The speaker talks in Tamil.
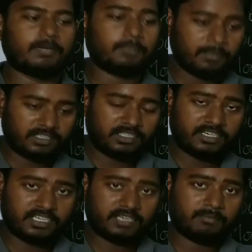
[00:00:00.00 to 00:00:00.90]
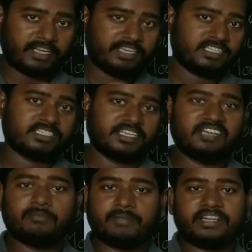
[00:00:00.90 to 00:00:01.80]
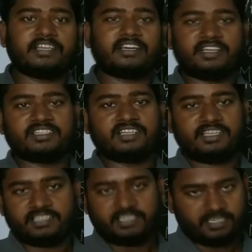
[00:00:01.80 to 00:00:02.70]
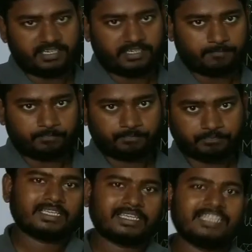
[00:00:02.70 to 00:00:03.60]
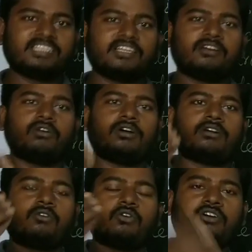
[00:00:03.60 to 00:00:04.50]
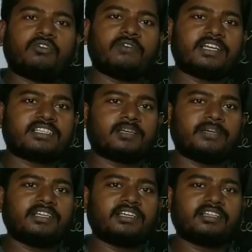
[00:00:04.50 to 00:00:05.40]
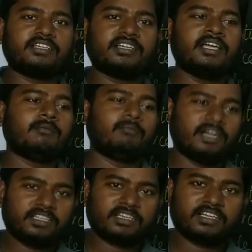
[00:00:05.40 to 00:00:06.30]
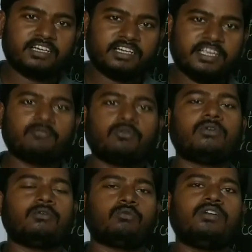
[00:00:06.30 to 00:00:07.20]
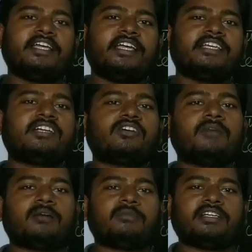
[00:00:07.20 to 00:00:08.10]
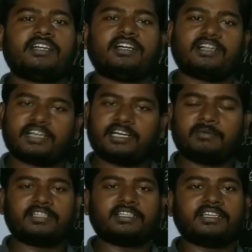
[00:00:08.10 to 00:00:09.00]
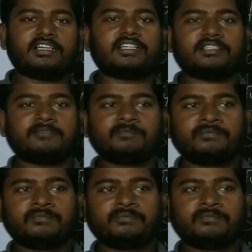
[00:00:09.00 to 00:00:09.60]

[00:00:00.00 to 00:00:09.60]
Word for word: அப்போ பத்தின அடுக்கு மைனஸ் ஏழு மீட்டர் ரேஞ்சில் இது இருக்கு இந்த கொரோனா வைரஸ் அப்படிங்கிறது மனிதர்கள்லேயே உரு உள்ளே இருக்குமா அப்படின்னா கண்டிப்பாக இது இருக்காது